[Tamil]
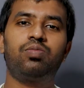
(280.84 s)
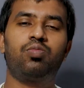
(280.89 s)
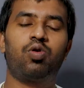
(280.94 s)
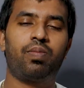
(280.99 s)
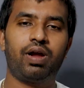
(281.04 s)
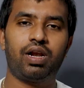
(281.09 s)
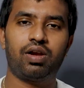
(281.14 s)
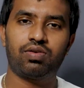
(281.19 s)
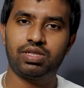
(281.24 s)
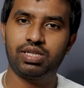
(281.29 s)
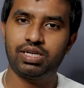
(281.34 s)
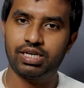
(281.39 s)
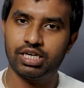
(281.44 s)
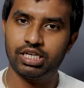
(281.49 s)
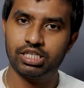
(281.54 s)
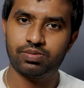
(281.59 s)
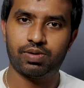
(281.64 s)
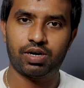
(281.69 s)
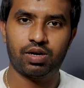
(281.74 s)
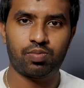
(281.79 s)
மொபைல் வந்து ரிலீஸ்
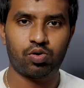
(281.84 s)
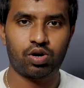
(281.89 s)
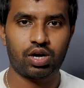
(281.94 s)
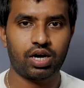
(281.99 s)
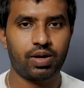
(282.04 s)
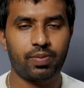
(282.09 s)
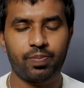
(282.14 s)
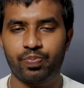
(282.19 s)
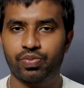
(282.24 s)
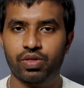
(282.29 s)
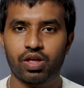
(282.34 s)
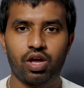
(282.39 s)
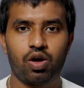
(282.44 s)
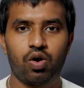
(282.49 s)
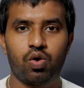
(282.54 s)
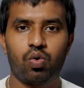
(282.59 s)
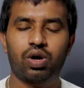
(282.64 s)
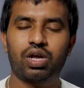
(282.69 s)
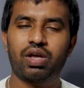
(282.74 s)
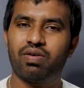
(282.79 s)
பண்ண போறாங்க
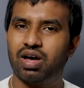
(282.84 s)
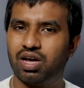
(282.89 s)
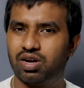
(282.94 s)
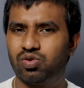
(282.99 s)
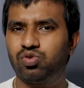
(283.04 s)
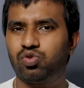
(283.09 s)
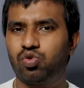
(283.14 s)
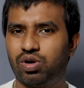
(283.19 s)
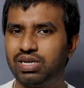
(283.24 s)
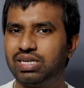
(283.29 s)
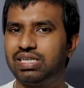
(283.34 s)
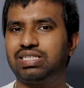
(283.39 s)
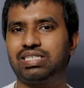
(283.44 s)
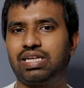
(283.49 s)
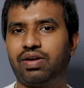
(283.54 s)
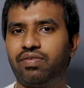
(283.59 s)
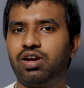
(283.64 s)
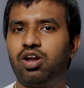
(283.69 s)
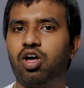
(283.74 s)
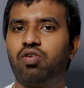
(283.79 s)
ஓகேவா அரௌண்ட் டுவெண்ட்டி
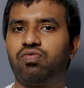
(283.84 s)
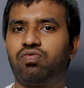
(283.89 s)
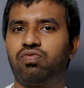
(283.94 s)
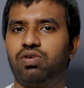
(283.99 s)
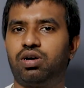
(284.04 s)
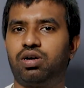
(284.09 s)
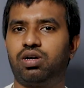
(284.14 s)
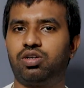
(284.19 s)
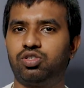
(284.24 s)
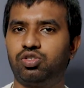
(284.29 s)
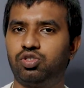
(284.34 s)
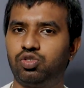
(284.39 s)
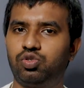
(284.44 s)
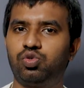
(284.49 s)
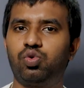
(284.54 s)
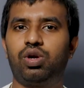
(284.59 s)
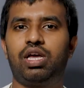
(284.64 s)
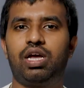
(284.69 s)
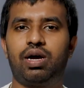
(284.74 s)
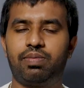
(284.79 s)
செவன் ஆஃப்
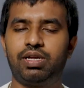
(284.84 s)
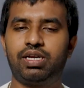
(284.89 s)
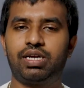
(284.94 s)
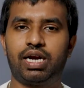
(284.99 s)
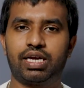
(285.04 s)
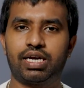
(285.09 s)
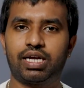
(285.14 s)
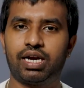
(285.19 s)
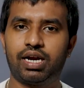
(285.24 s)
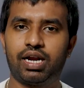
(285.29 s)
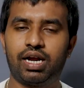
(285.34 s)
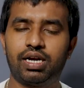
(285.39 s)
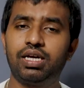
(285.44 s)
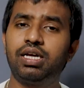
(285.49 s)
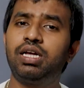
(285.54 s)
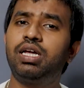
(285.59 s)
ஜூலை அப்படின்னு நினைக்கிறேன் நான்